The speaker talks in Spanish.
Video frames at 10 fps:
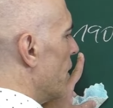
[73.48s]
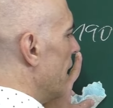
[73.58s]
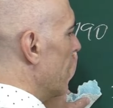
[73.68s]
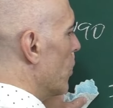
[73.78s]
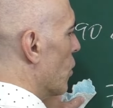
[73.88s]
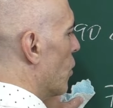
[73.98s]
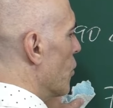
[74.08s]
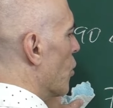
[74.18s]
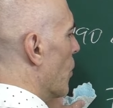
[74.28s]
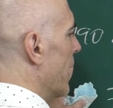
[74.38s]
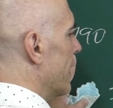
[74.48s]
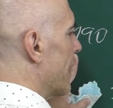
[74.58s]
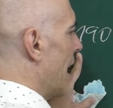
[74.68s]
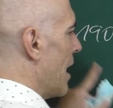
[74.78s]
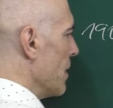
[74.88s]

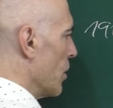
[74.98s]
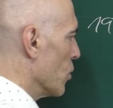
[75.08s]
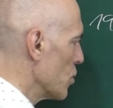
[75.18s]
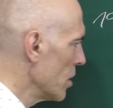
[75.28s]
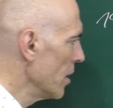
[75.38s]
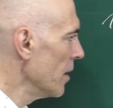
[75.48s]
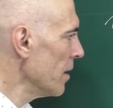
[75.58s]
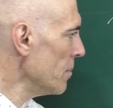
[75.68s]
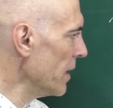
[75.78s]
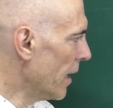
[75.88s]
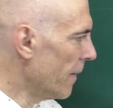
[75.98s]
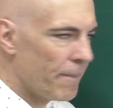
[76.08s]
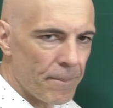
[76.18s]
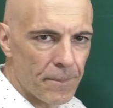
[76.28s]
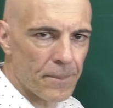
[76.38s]
190 amigos? Mira,
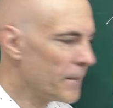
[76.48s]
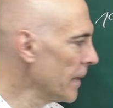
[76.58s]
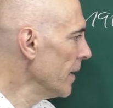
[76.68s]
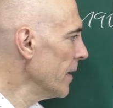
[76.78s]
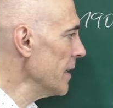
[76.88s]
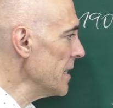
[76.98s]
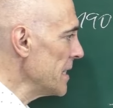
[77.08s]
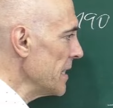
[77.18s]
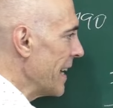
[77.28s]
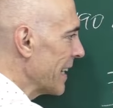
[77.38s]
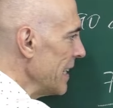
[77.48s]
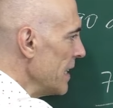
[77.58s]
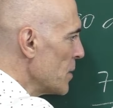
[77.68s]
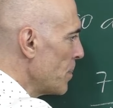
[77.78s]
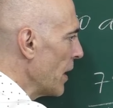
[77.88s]
si de aquí
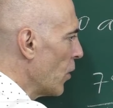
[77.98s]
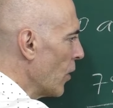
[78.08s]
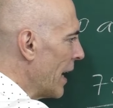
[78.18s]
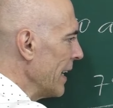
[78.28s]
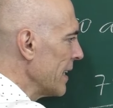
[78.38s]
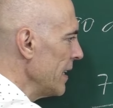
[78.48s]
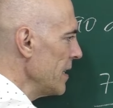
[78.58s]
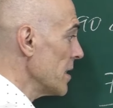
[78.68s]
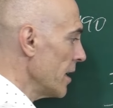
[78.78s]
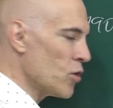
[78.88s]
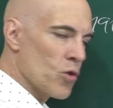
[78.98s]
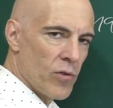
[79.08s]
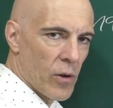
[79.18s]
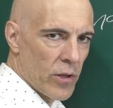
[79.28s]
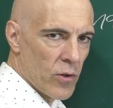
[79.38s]
despejo la X, esto es
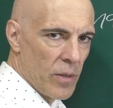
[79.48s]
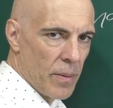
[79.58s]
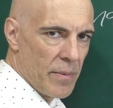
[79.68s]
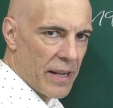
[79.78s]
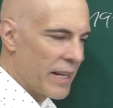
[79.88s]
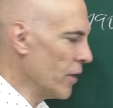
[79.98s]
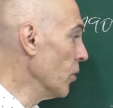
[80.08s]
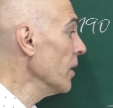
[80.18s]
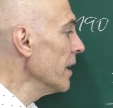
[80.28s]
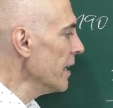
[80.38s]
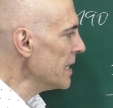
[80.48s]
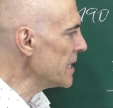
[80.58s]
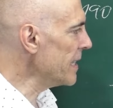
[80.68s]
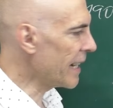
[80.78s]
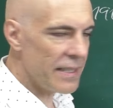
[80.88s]
una ecuación de primer grado,
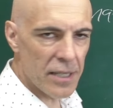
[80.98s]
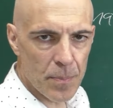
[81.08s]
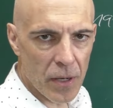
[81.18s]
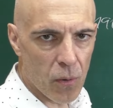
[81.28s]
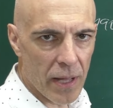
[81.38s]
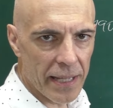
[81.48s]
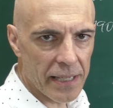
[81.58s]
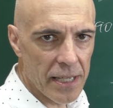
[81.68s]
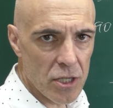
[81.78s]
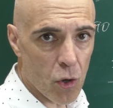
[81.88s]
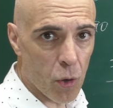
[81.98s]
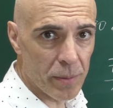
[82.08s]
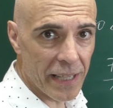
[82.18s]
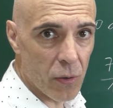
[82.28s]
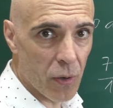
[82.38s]
si de aquí despejo la X,
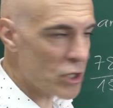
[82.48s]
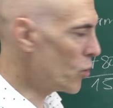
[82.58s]
obtengo la